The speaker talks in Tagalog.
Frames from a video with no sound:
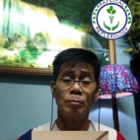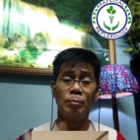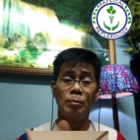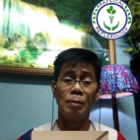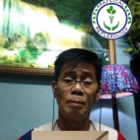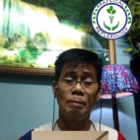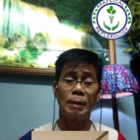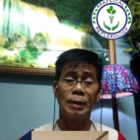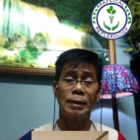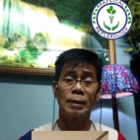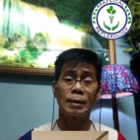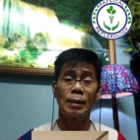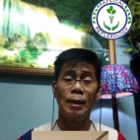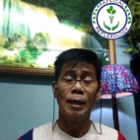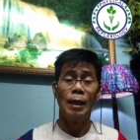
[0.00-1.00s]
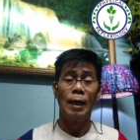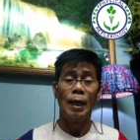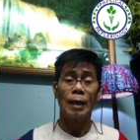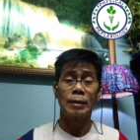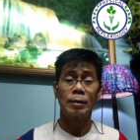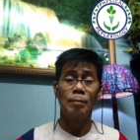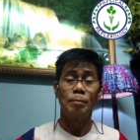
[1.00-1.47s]
pumapanit
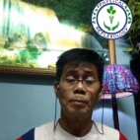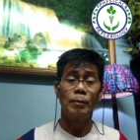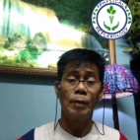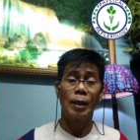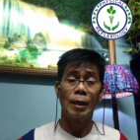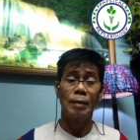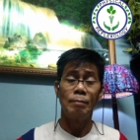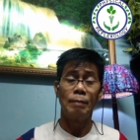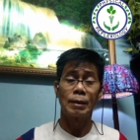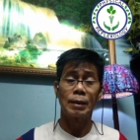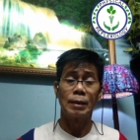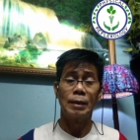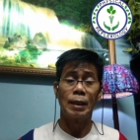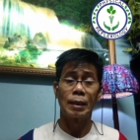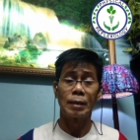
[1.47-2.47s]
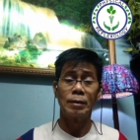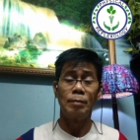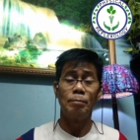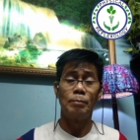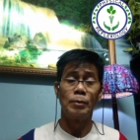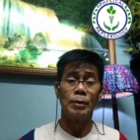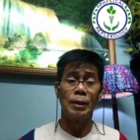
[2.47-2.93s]
eh. at yan po ay magdadairan din
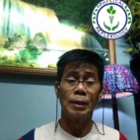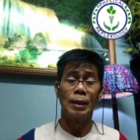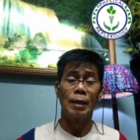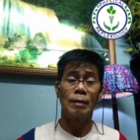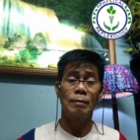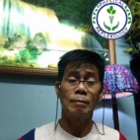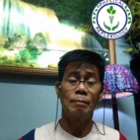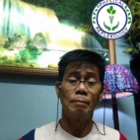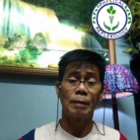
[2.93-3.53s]
po yan ng